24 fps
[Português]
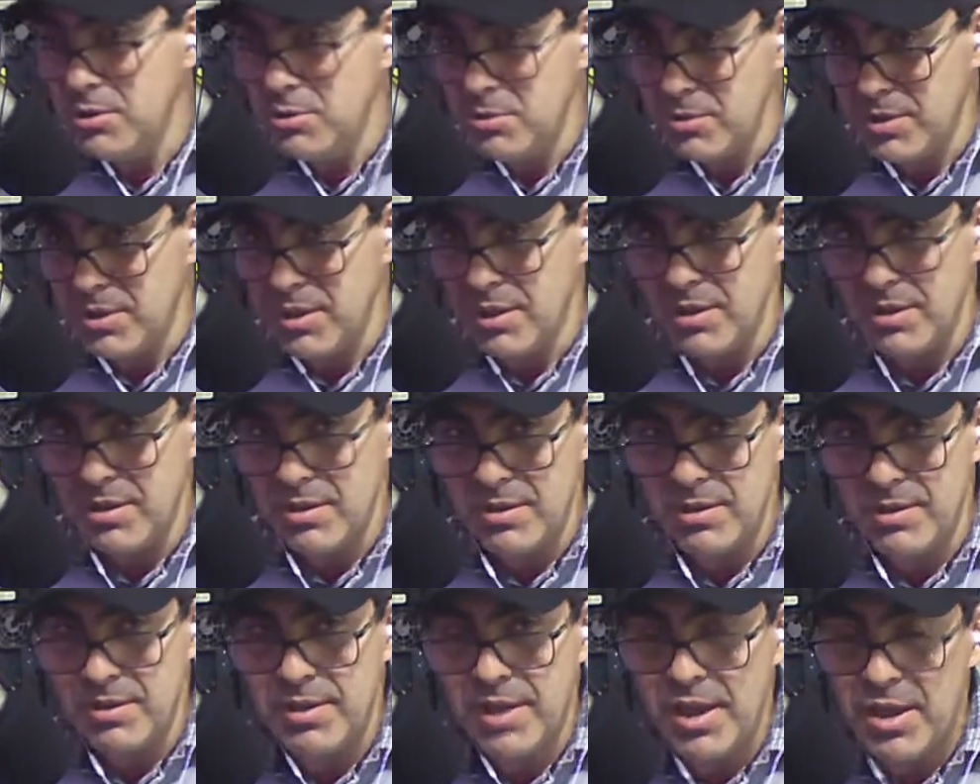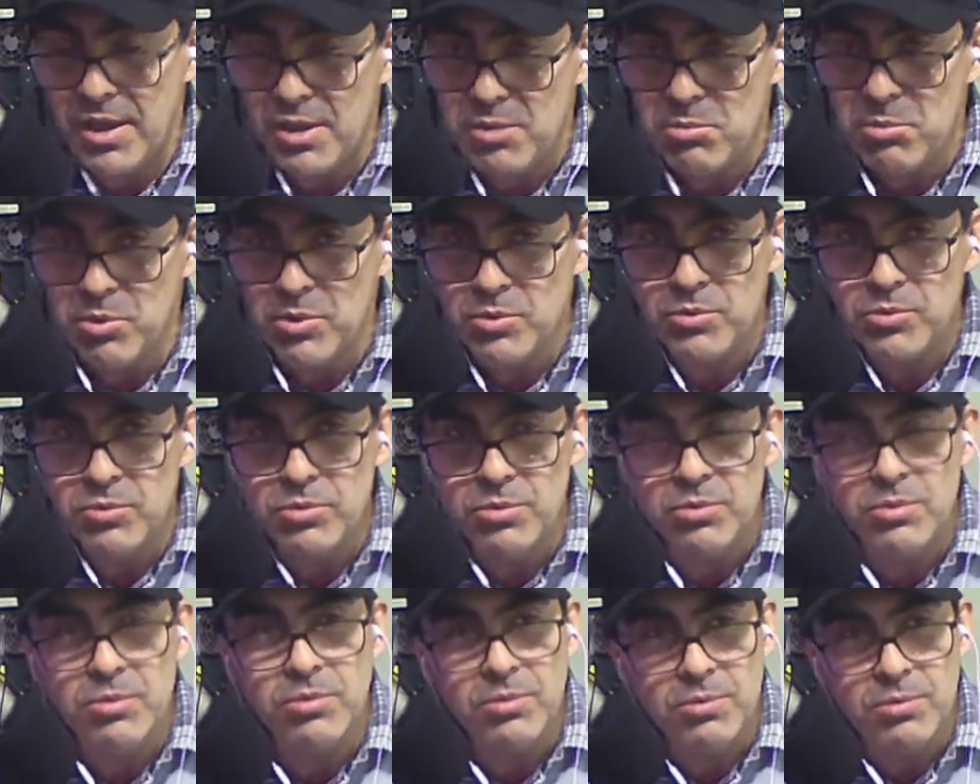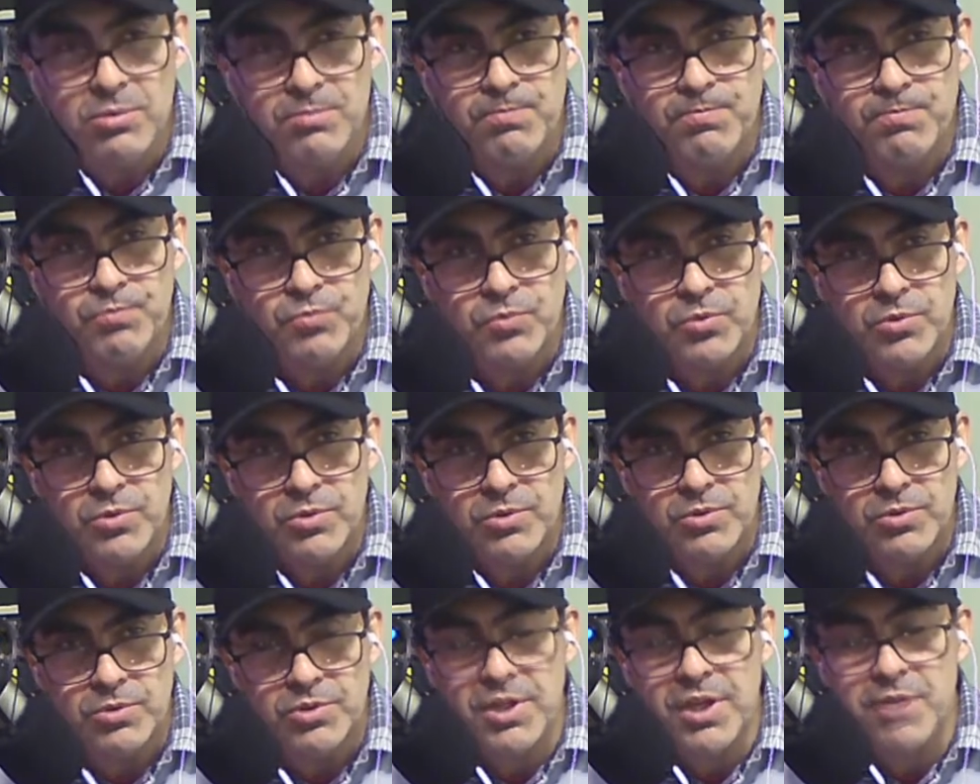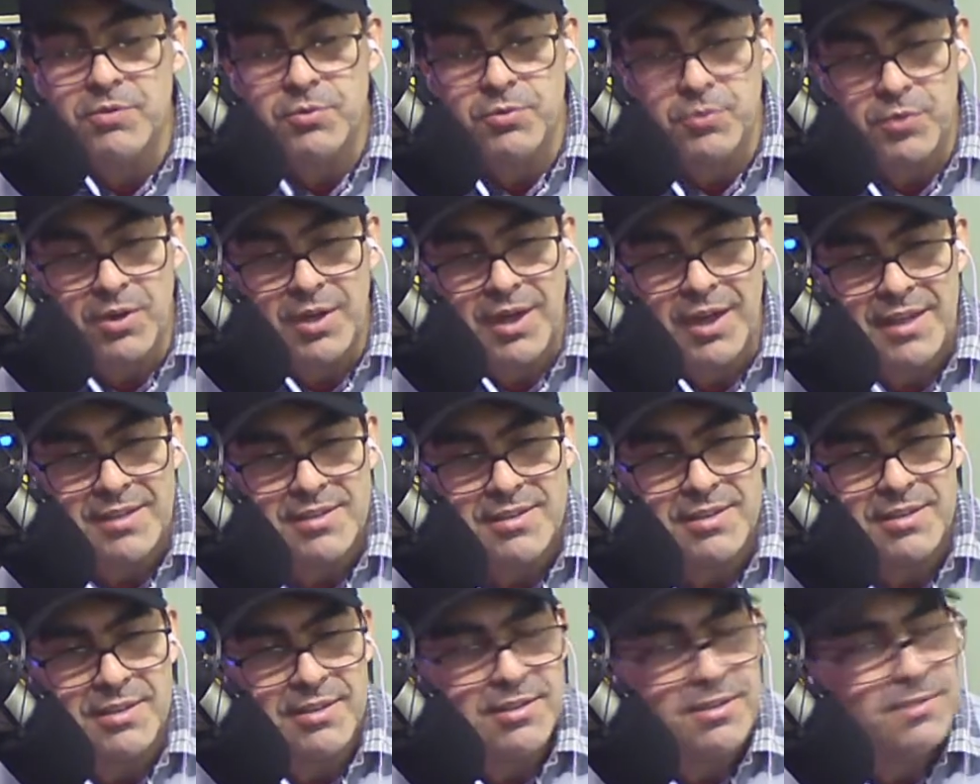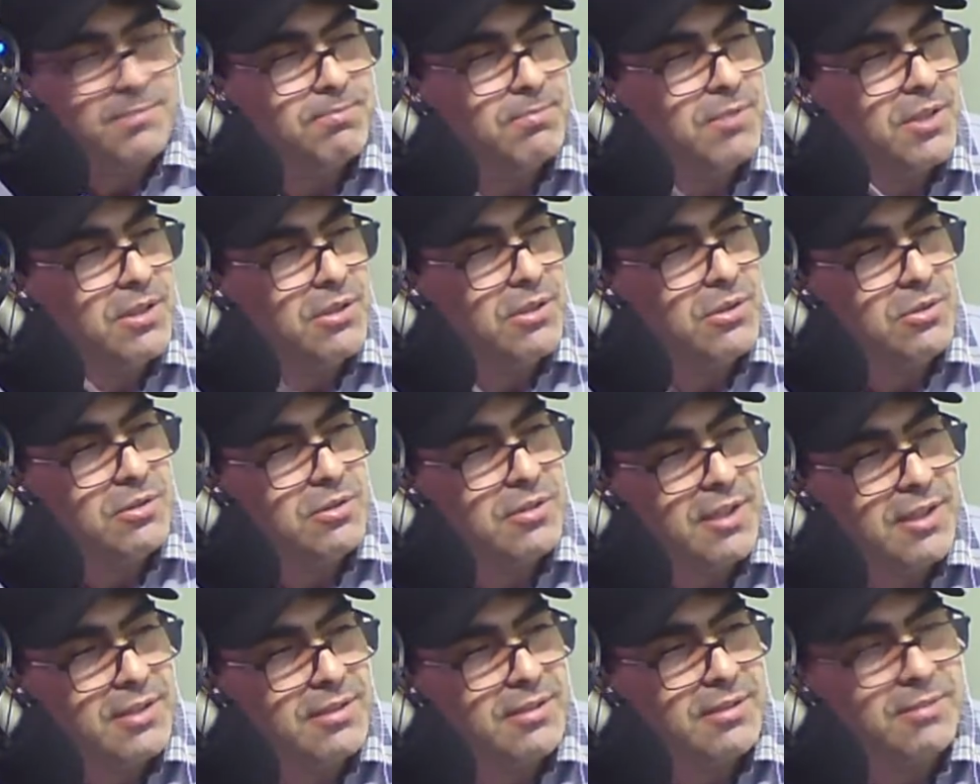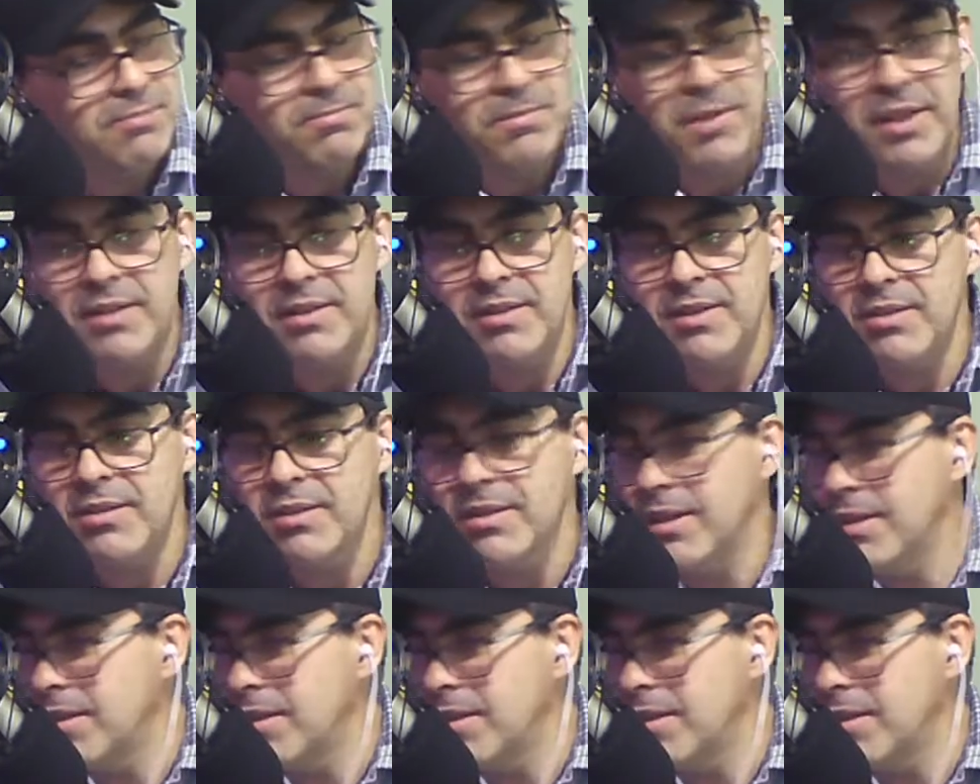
que, que era irmão do, do Jefferson Fogaça, né? Que de Cruz Alta, gaiteiro, gaita